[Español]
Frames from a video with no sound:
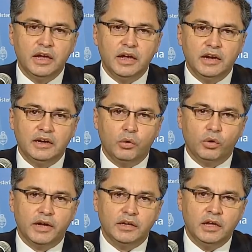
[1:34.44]
en
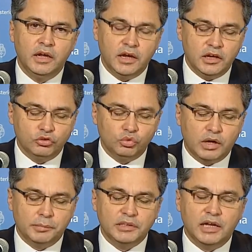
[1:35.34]
Neuquén, en su
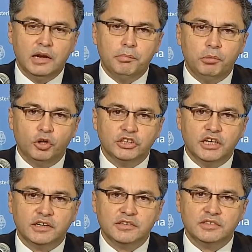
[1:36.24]
capital,
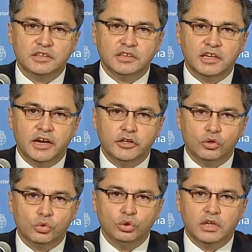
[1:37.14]
Plotier,
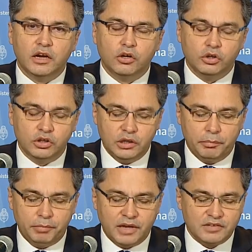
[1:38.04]
Centenario, Cutralcó y
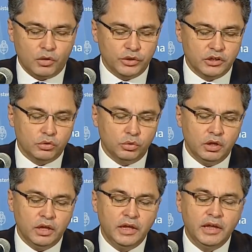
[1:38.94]
en Plaza
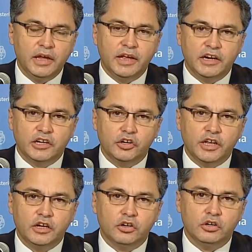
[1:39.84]
Huíncul, en Río
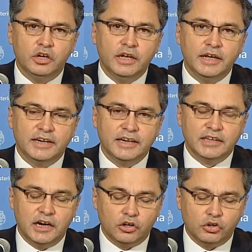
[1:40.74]
Negro, en
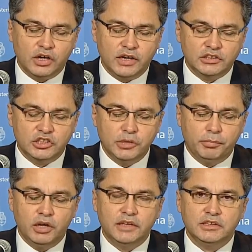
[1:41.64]
General Roca,
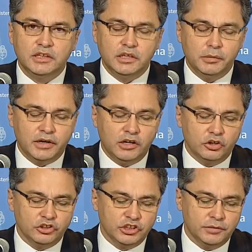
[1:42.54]
Chipoleti y
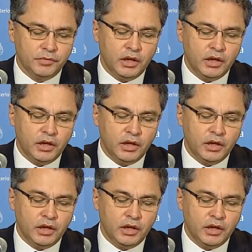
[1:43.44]
Bariloche